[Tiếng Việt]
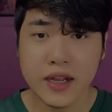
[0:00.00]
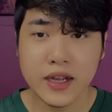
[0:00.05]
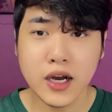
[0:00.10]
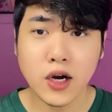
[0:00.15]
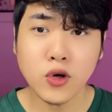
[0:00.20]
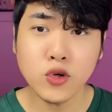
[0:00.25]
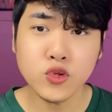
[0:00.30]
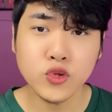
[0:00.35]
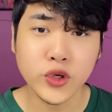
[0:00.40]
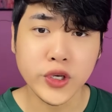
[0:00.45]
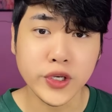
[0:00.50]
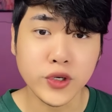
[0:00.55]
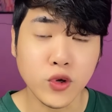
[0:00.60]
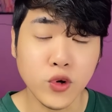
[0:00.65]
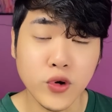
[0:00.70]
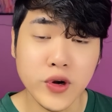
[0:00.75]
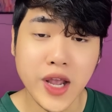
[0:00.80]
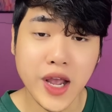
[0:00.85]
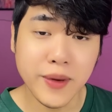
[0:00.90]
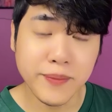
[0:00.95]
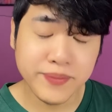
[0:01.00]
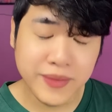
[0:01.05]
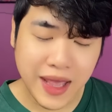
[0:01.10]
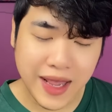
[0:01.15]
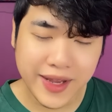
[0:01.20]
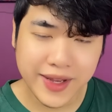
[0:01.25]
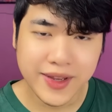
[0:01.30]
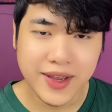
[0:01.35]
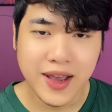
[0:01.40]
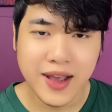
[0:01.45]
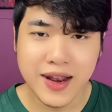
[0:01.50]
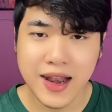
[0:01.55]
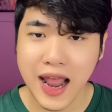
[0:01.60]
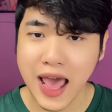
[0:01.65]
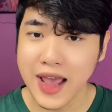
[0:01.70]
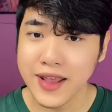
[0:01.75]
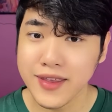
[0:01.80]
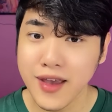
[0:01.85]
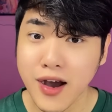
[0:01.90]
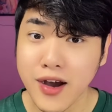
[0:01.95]
Câu chuyện của ngày hôm nay
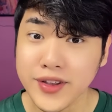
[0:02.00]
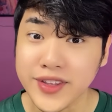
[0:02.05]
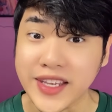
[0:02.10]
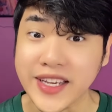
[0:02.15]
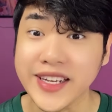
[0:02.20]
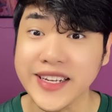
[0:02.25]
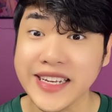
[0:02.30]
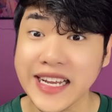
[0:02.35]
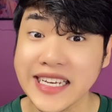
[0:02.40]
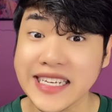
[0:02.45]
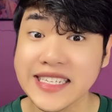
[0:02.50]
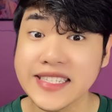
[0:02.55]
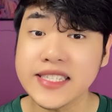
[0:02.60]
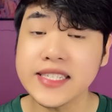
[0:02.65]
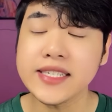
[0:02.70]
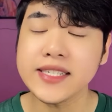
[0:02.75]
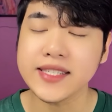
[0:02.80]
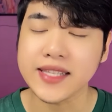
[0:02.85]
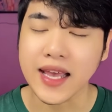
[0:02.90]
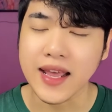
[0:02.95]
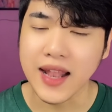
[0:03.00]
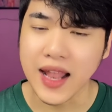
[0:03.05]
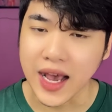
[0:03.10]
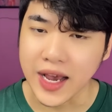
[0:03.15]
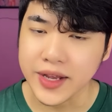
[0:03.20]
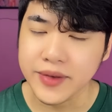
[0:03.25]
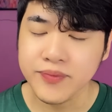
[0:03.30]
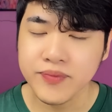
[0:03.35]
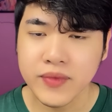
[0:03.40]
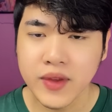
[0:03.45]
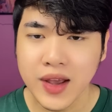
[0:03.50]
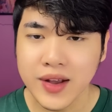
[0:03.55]
là do chị này chia sẻ lại.